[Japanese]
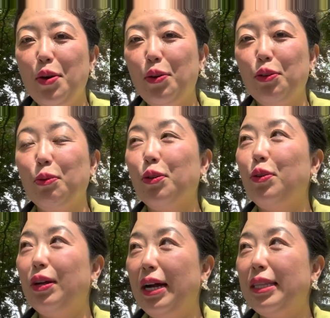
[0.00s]
子供の
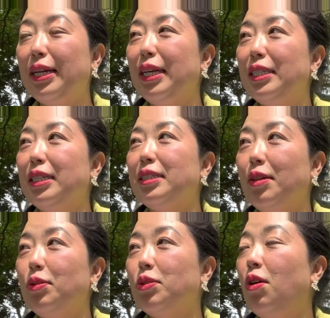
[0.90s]
声がって感じなんです
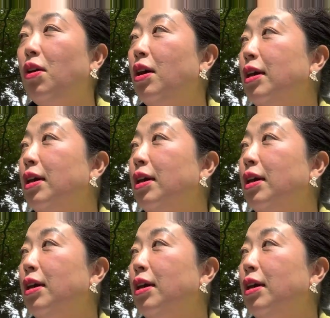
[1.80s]
けど、そう、